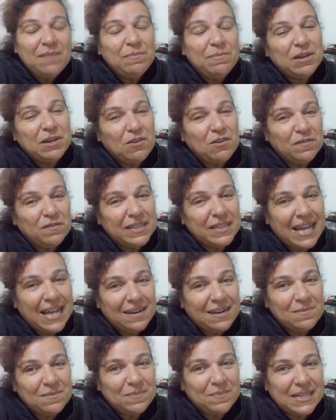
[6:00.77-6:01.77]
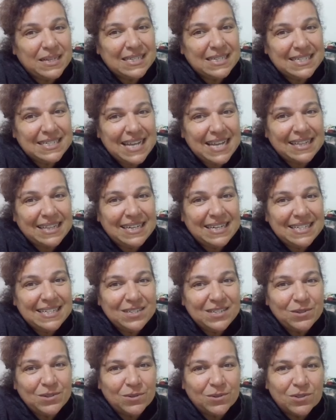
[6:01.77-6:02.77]
e me convidaram para esse chá
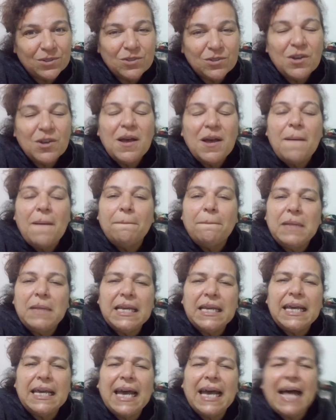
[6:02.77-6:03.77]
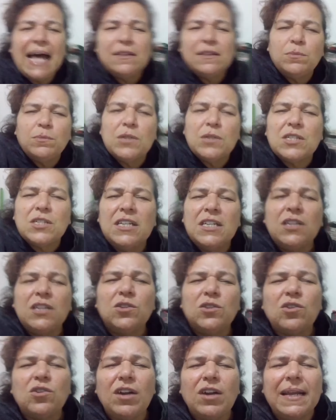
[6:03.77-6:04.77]
delicioso. Obrigado, meus
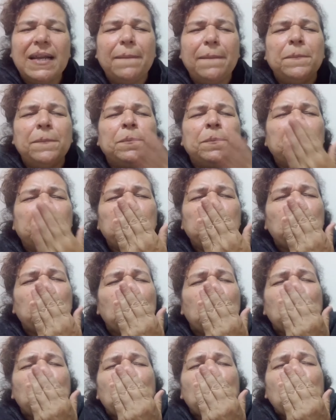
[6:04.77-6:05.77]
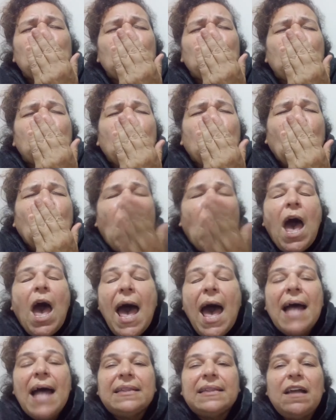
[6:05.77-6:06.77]
queridos. Olha,
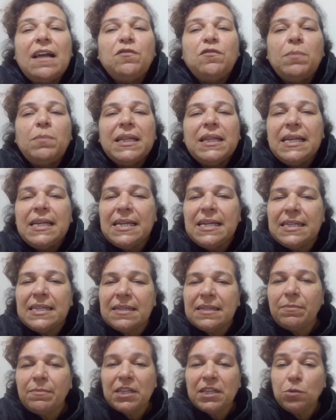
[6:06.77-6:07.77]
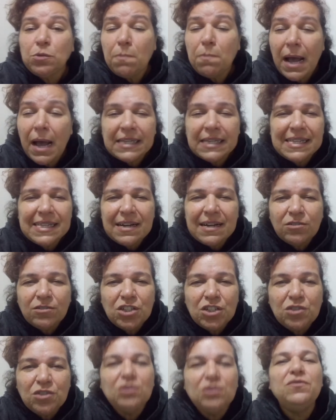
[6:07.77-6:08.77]
ah, tava uma delícia, mas o mais legal
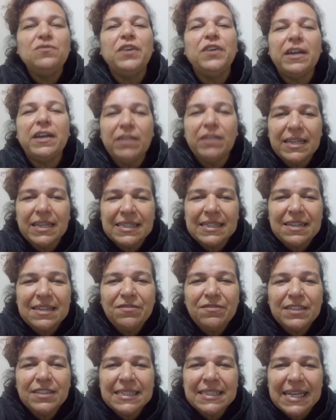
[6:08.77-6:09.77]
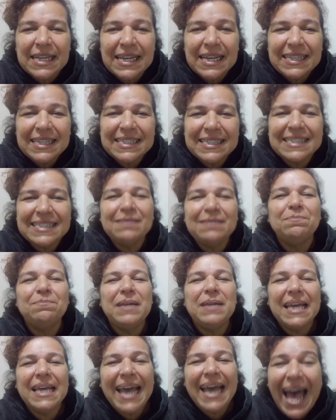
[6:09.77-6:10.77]
de tudo foi conhecer vocês.
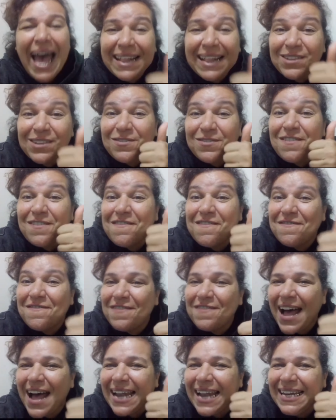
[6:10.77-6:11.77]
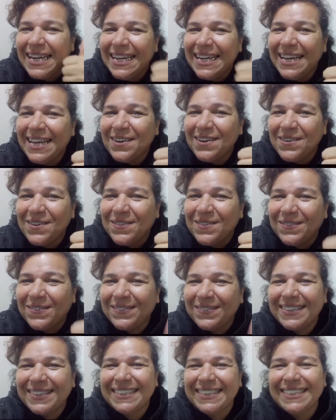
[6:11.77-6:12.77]
Obrigado, valeu!